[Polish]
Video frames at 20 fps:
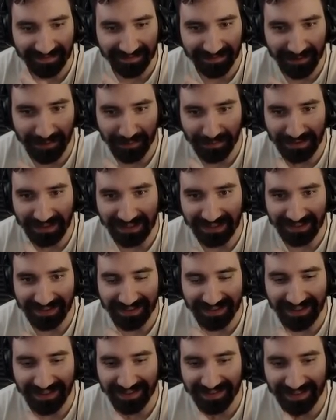To wtedy
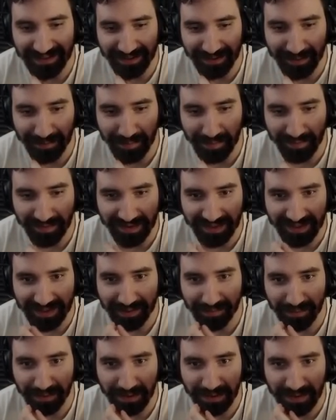nic nie odpowiada,
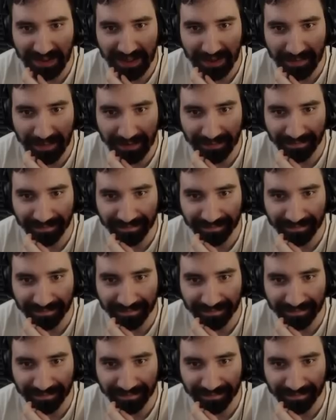bo go nie ma.